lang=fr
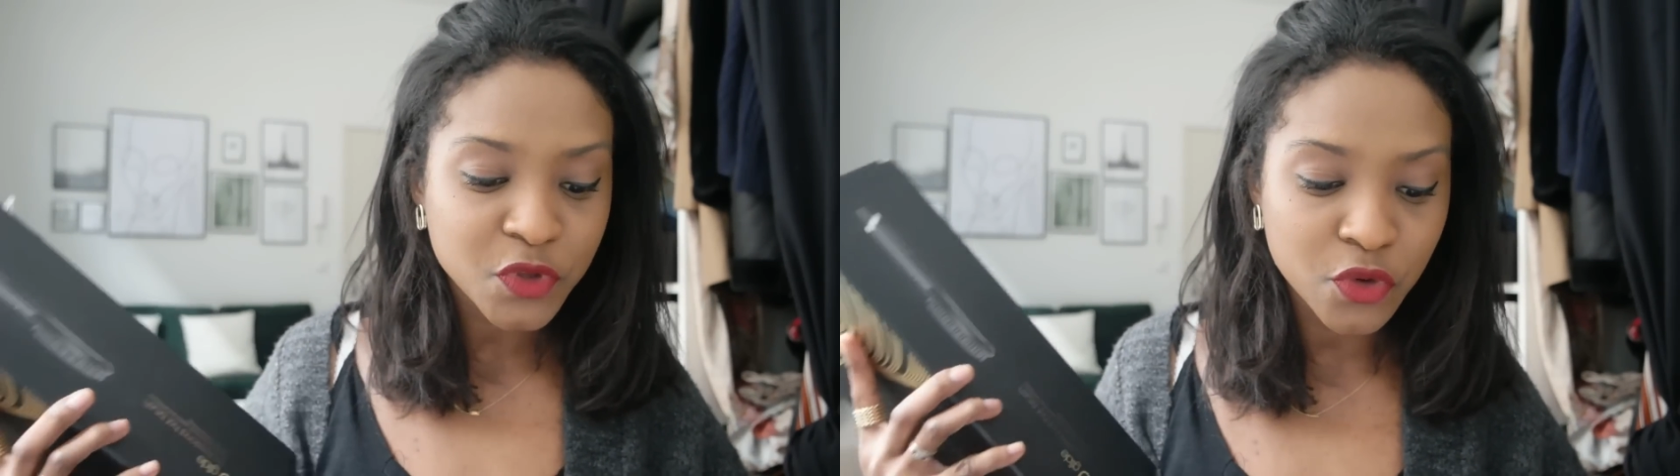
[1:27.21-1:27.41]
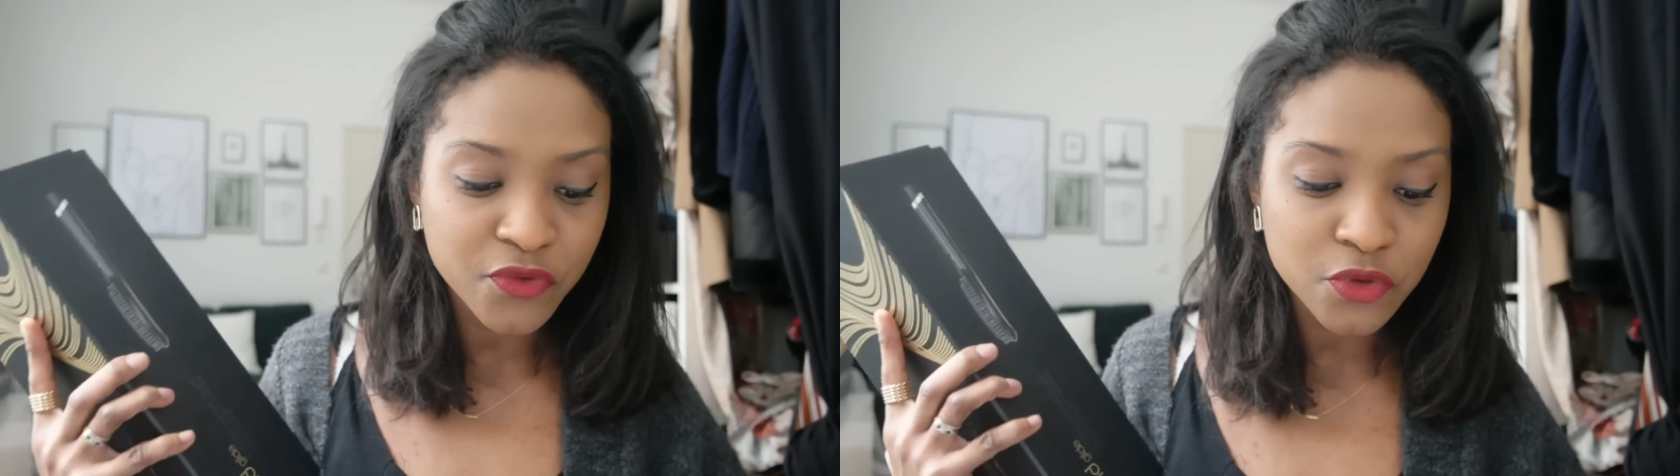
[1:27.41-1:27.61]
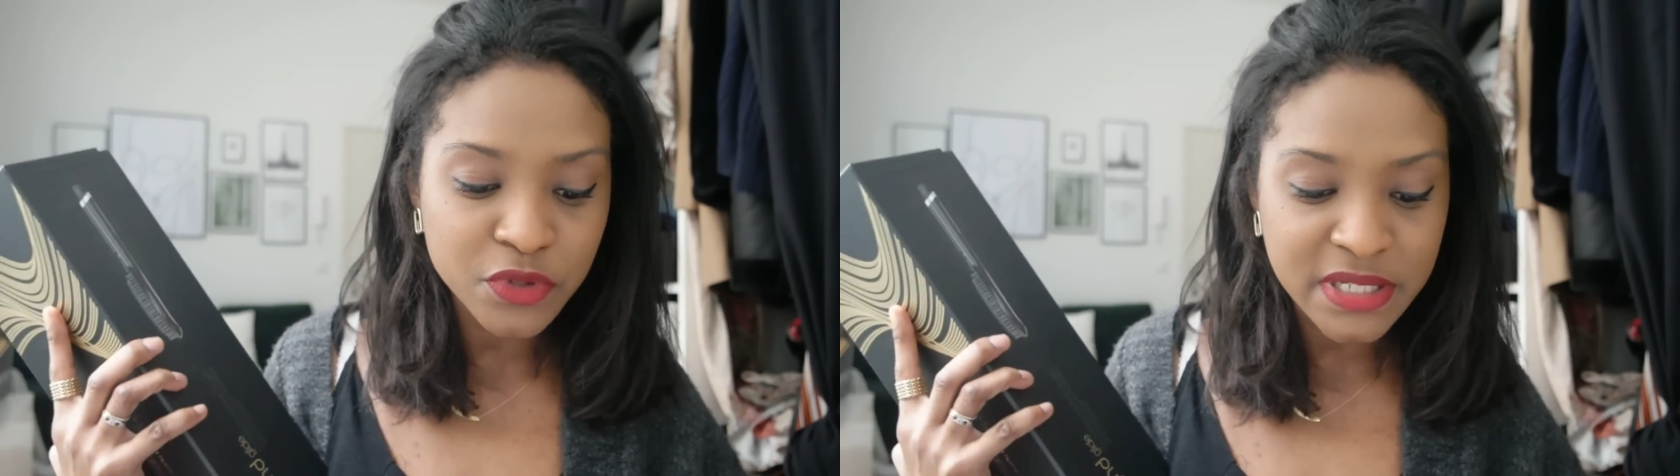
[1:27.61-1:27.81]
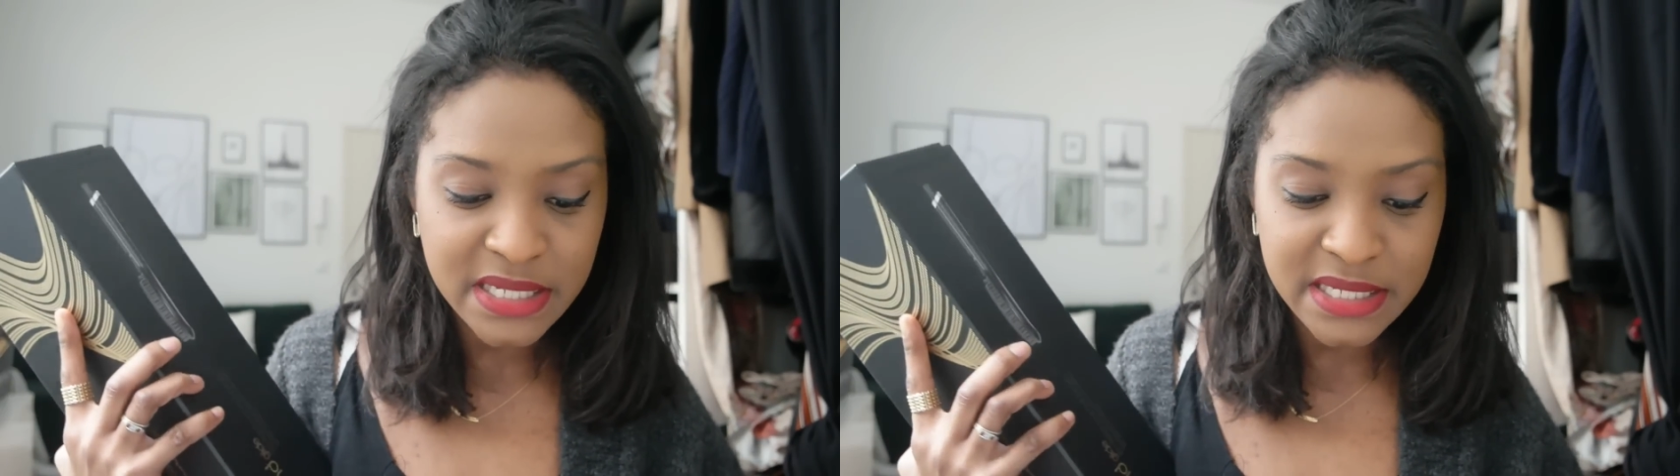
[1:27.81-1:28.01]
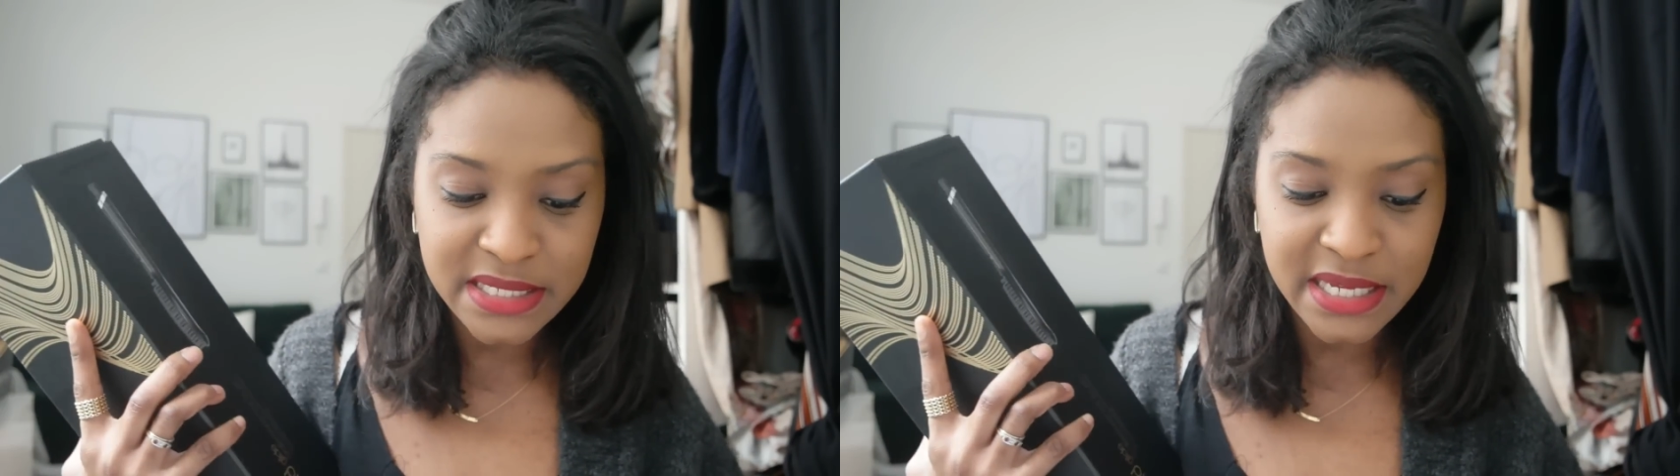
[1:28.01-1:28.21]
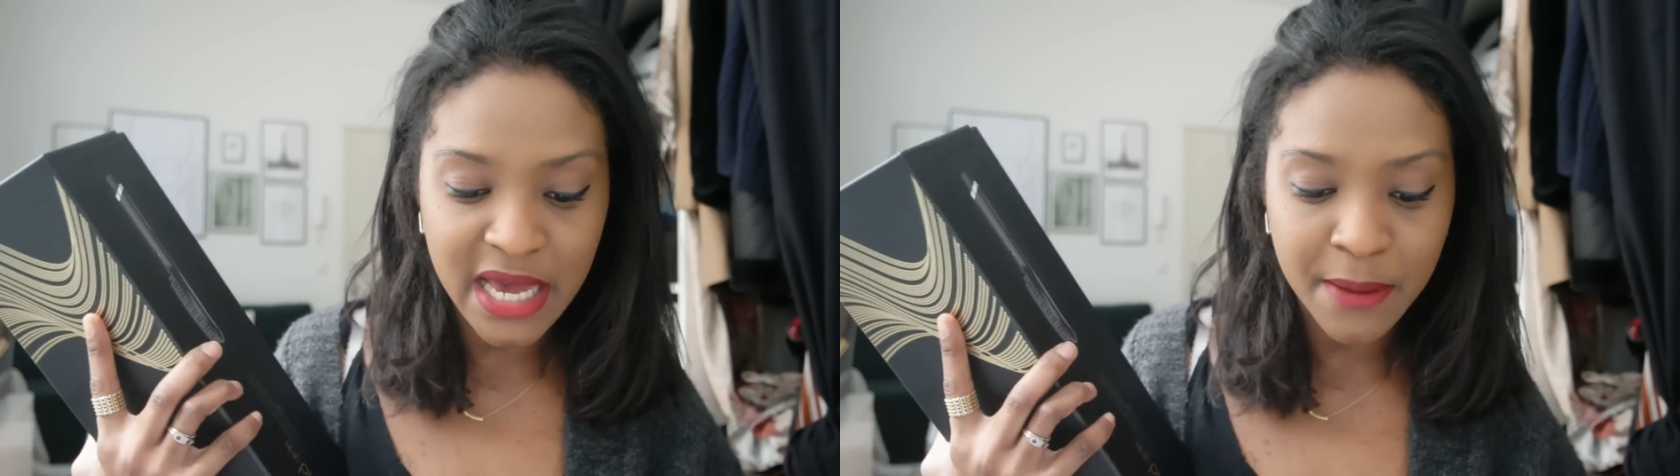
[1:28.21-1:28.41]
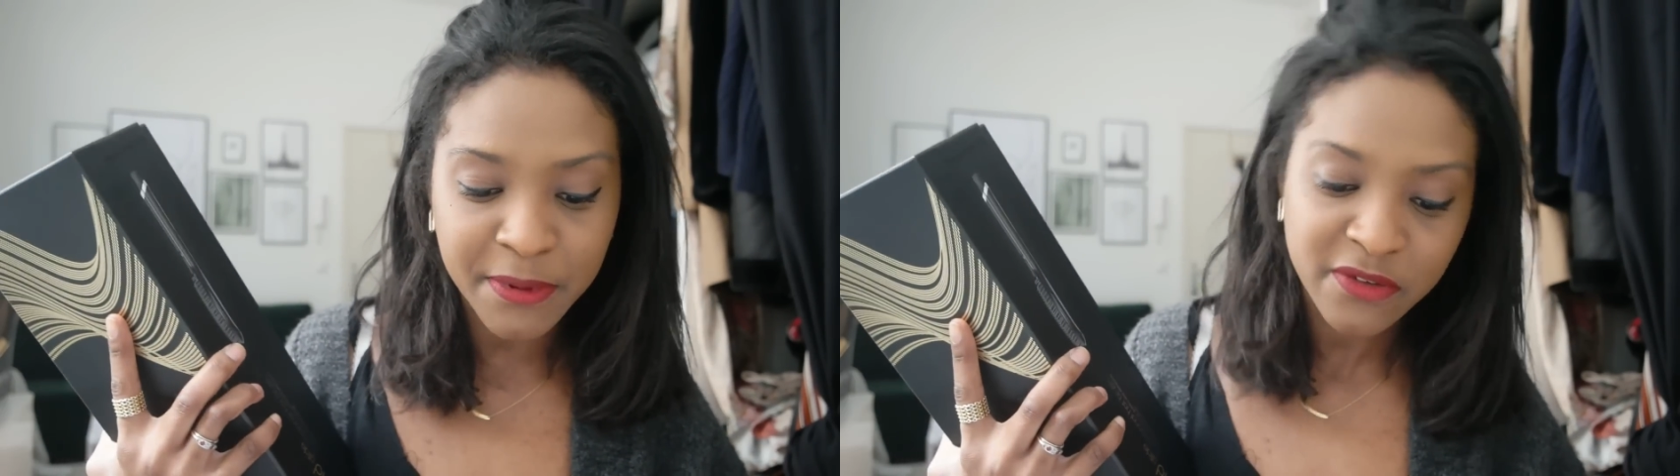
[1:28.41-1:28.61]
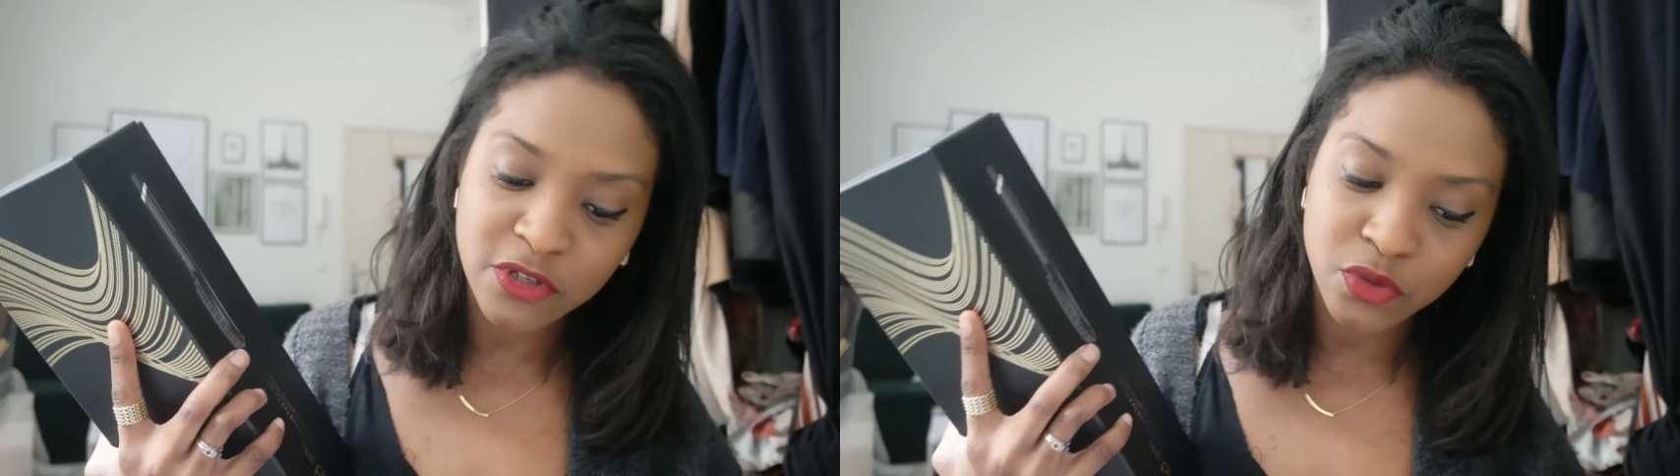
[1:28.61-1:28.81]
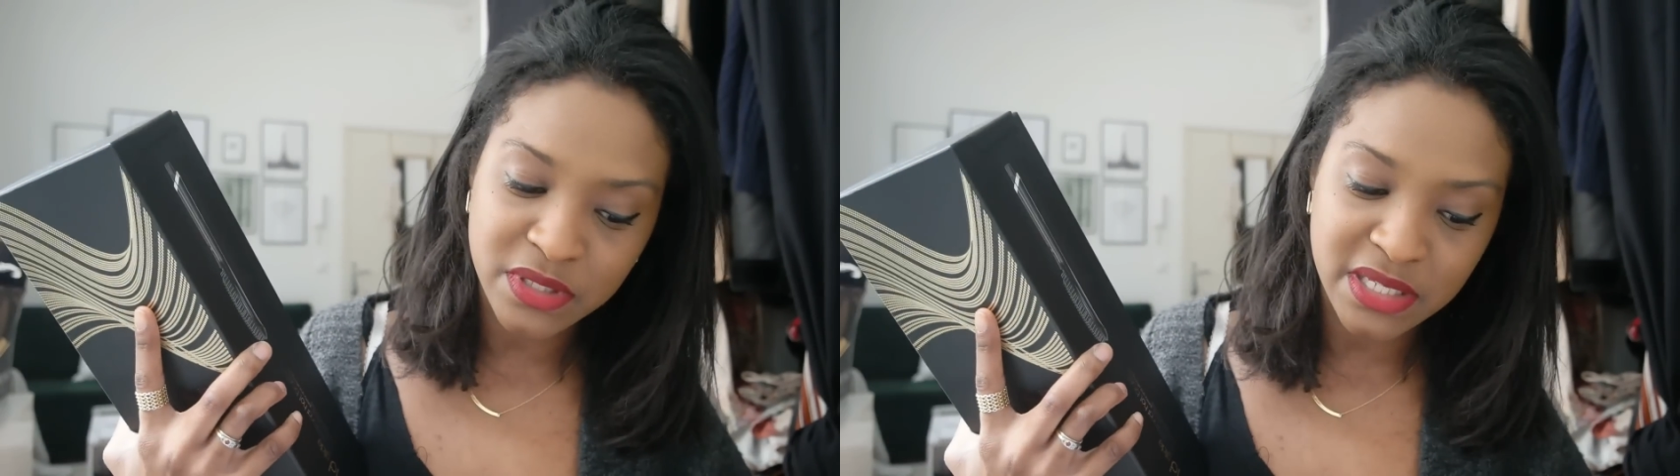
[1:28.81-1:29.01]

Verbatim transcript: Que vous l'utilisiez après votre